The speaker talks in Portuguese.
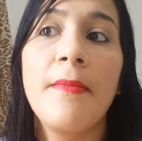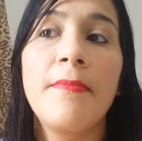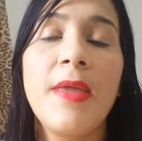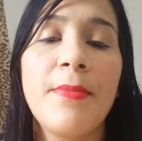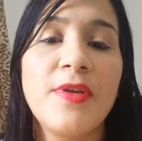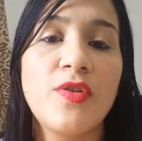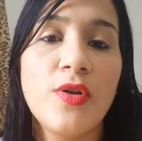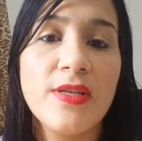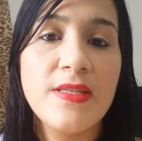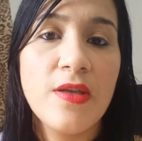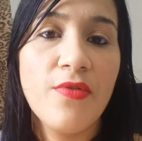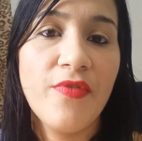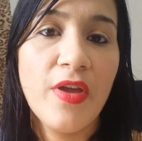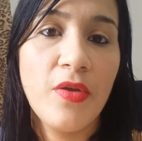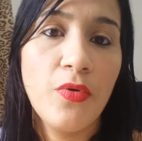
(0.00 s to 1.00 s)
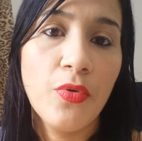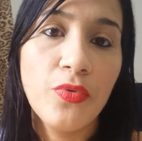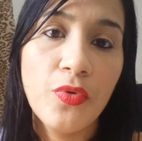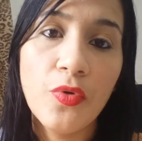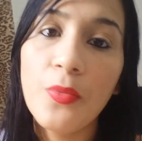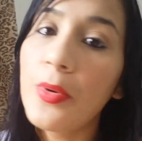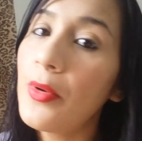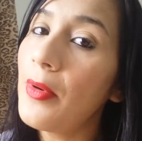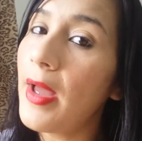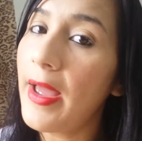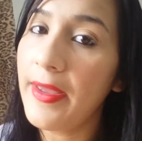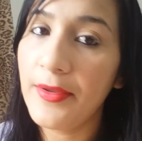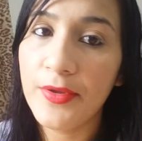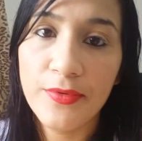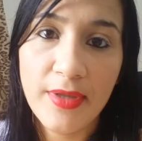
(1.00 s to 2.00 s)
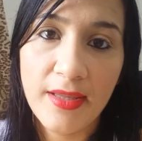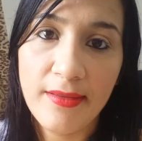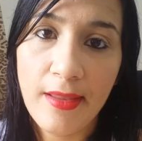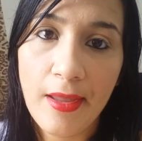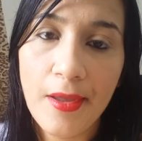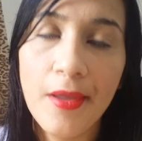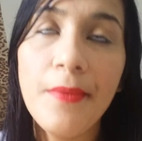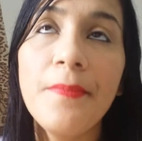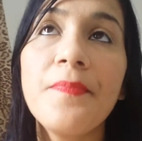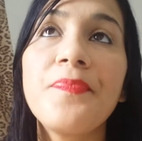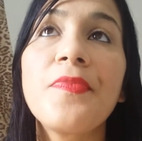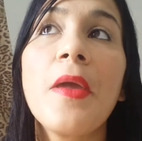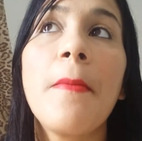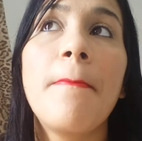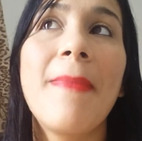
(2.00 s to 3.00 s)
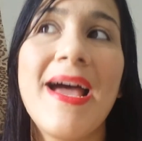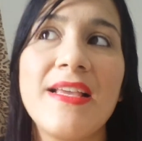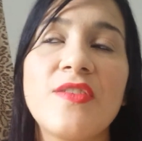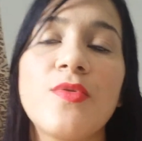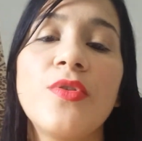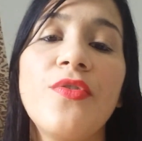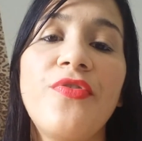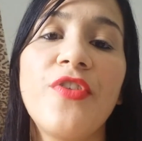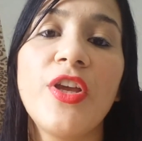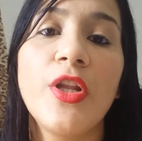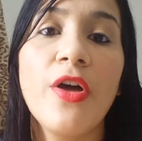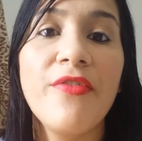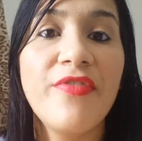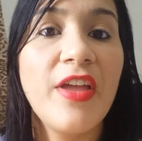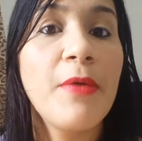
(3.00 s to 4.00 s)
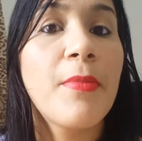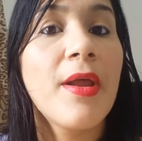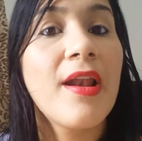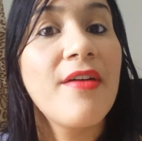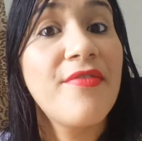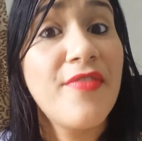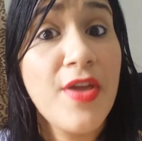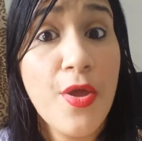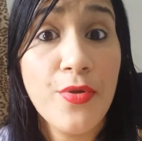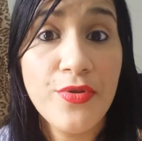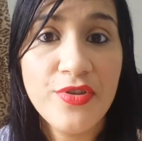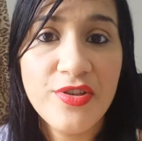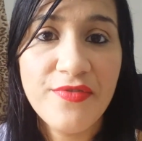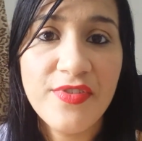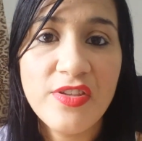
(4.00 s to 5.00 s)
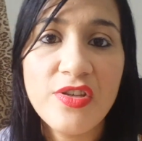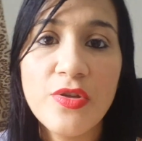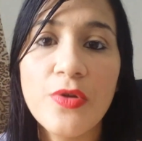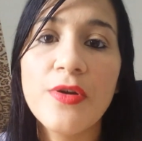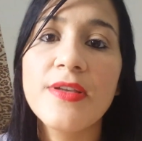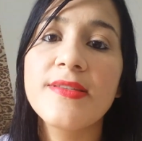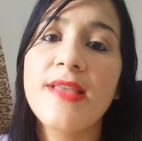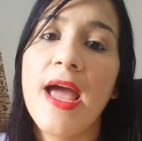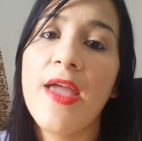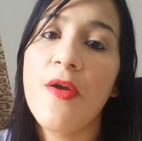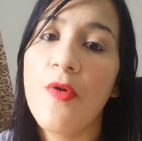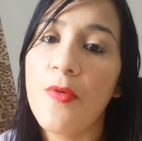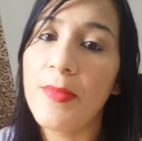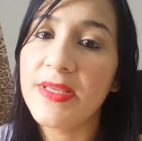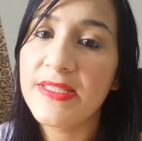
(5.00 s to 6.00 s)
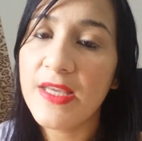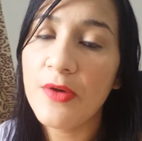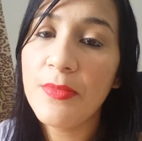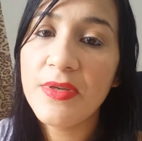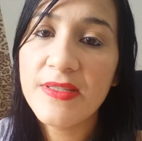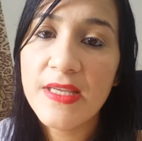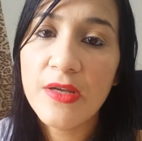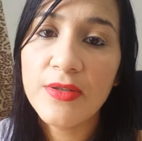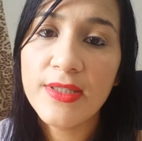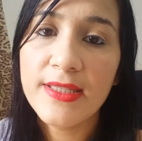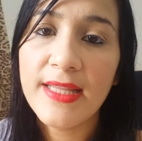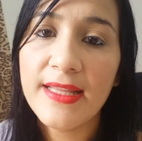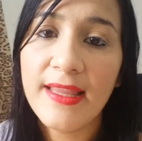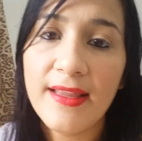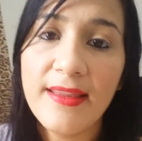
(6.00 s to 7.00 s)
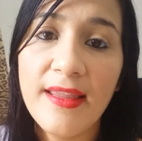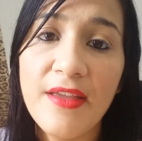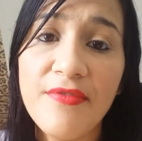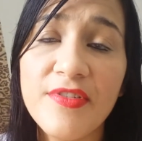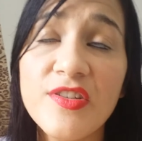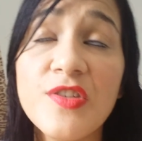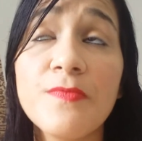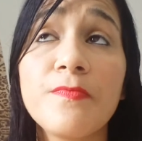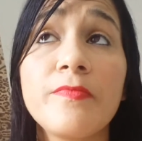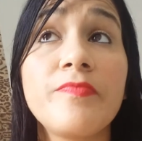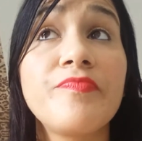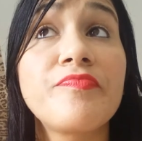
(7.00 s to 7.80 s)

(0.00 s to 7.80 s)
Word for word: Minha menstruação veio em outubro, aí eu não tentei. Mas quando foi em novembro, ela veio no dia 22, aí eu comecei o meu ciclo de tentativas.